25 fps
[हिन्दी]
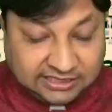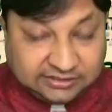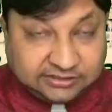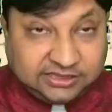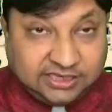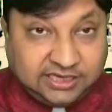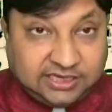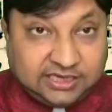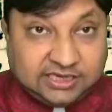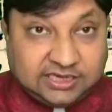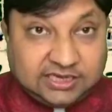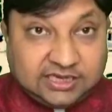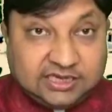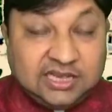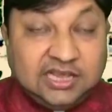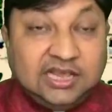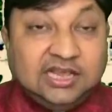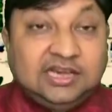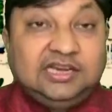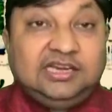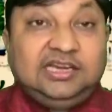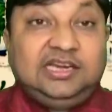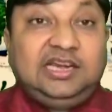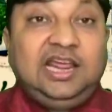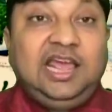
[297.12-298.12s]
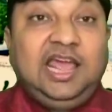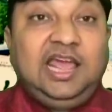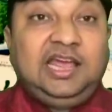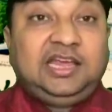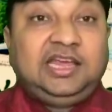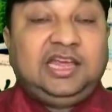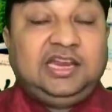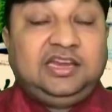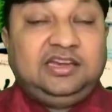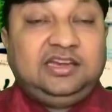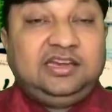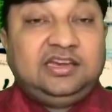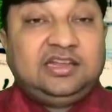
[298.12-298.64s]
जाते हैं
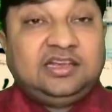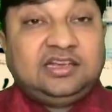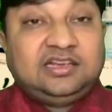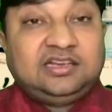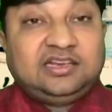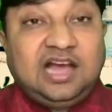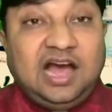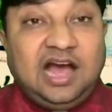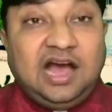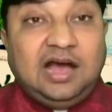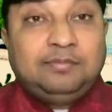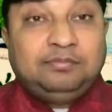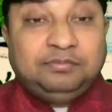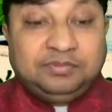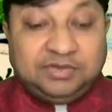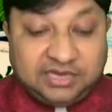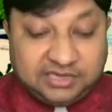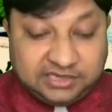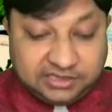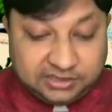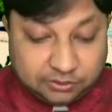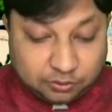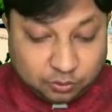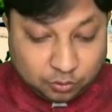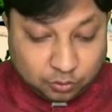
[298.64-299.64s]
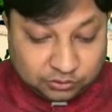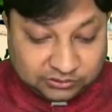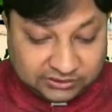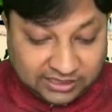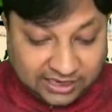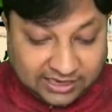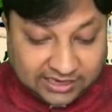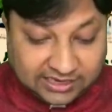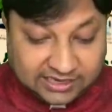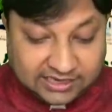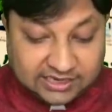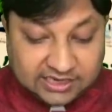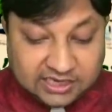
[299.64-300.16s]
लेकिन काम नहीं
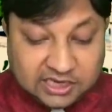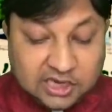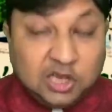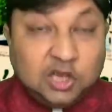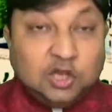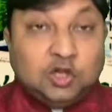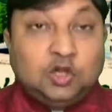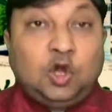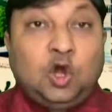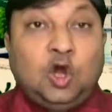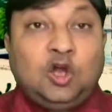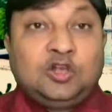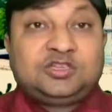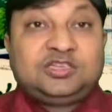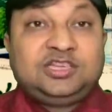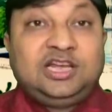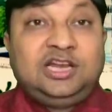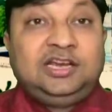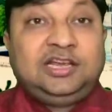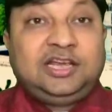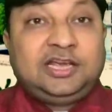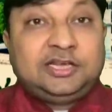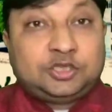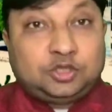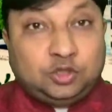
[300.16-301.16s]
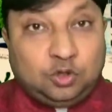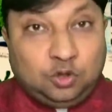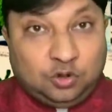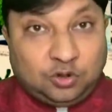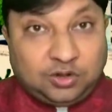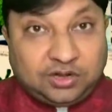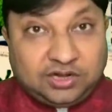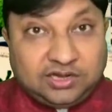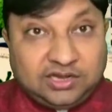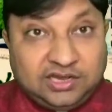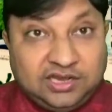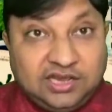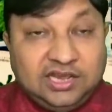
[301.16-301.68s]
होता है कौशल
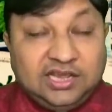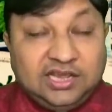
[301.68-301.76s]
किशोर